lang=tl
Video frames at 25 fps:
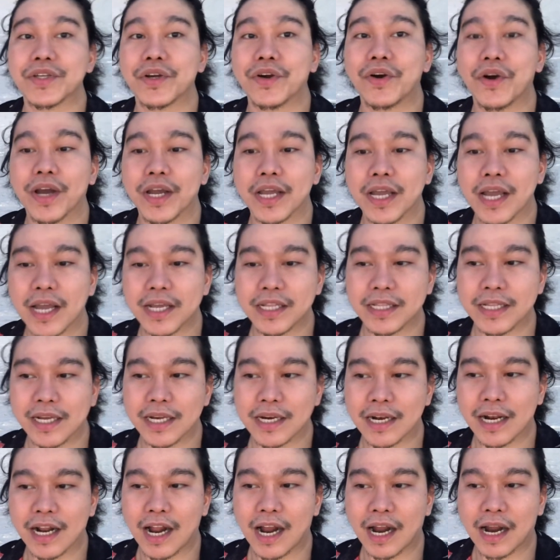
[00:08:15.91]
o kaya hindi ka
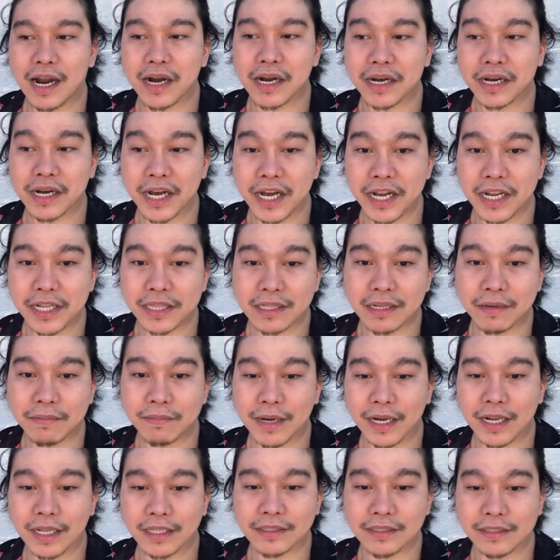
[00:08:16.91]
na nakaka-create ng
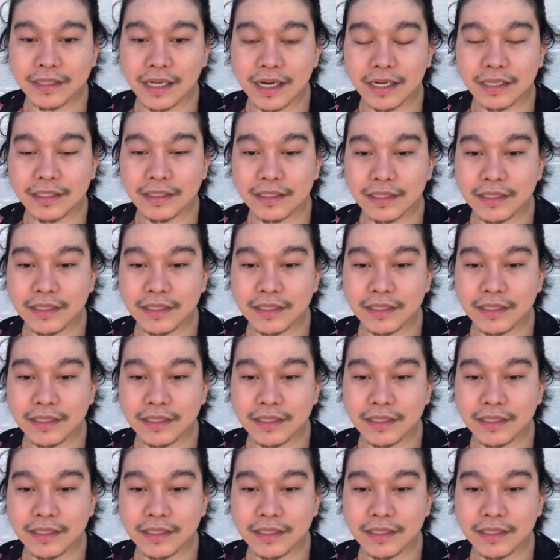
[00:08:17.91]
magandang,